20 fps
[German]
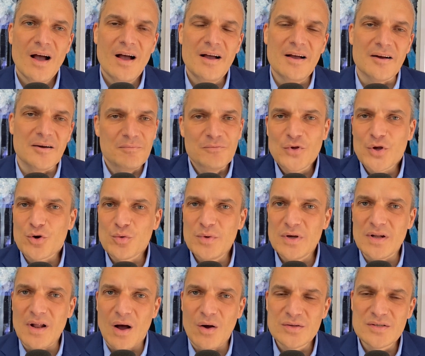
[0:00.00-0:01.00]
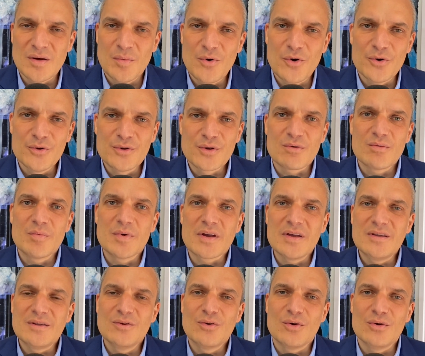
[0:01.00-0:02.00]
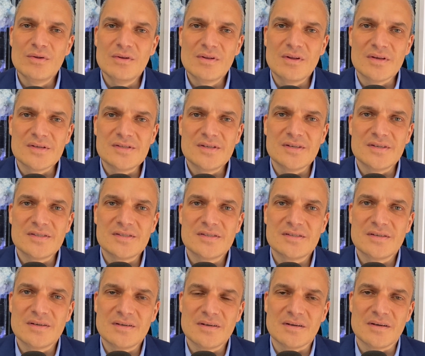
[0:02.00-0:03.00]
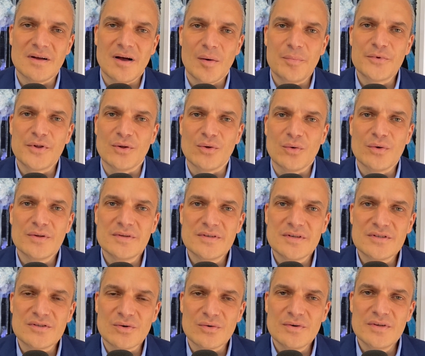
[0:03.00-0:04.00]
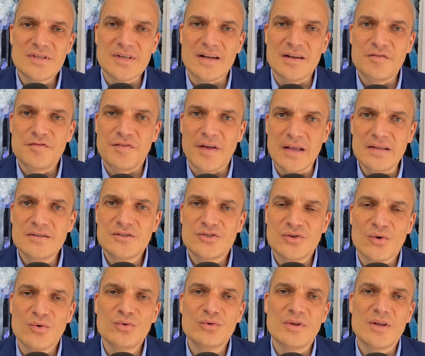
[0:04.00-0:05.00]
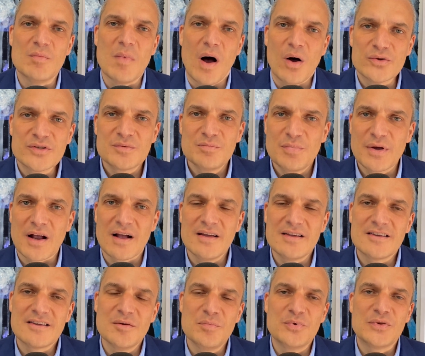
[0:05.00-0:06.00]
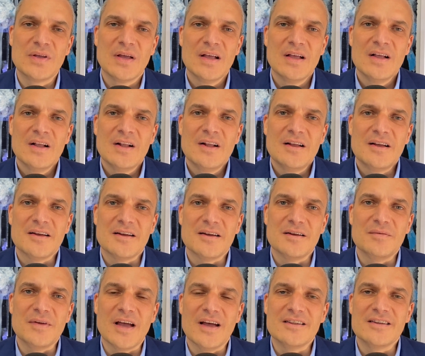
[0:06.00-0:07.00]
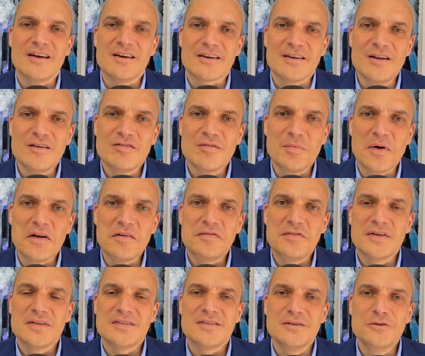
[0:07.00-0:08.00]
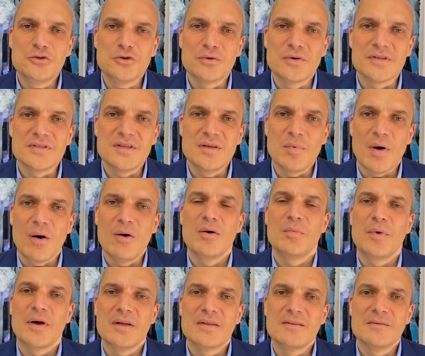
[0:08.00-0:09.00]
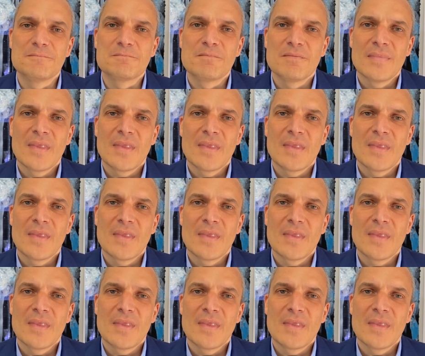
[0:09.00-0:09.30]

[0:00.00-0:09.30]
Ähm, darüber hinaus haben wir heute darüber berichten können, dass es äh, ab der neuen Saison jetzt eine Fanzone im Außenbereich gibt. Äh, wer an der Arena vorbeifährt, sieht schon, dass die Bauarbeiten